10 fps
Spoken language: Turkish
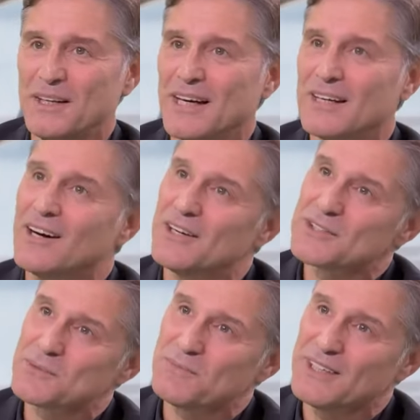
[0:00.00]
yani
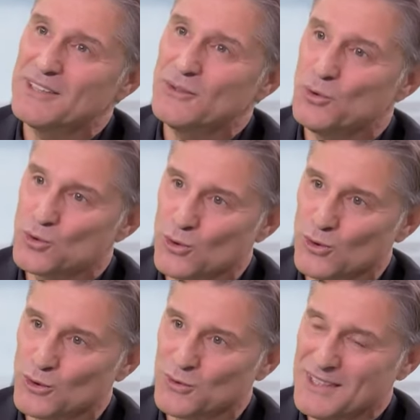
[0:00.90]
Hazım Bey'in üç
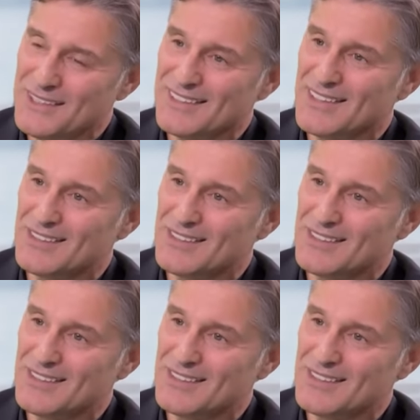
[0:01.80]
oğlu var.